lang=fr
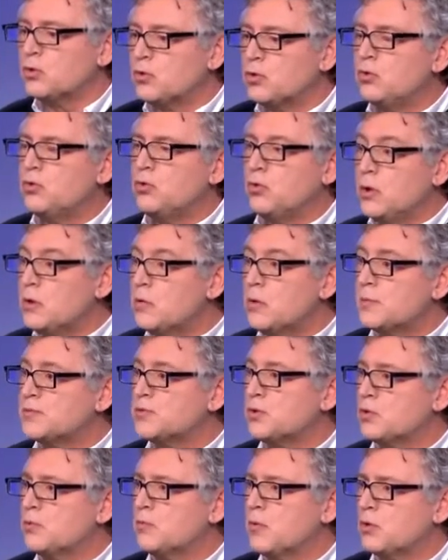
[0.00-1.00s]
oui,
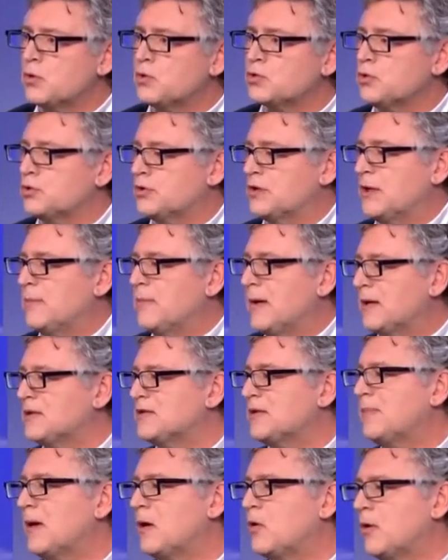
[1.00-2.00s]
absolument. Gauche antilibérale,
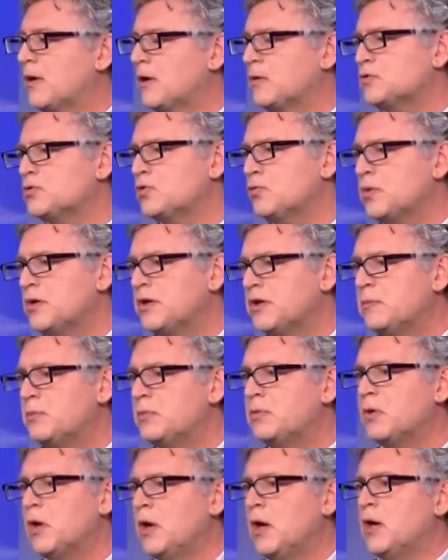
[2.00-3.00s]
c'est ma cohérence depuis le
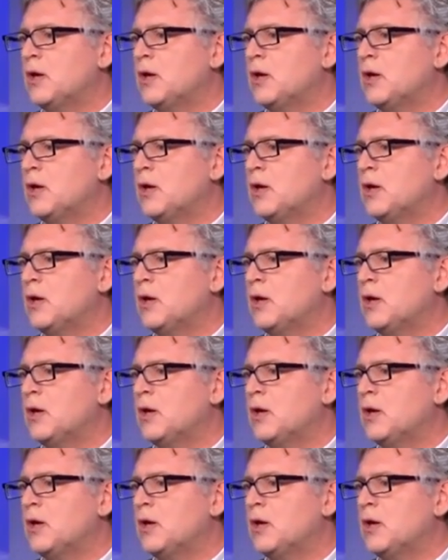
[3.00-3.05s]
début.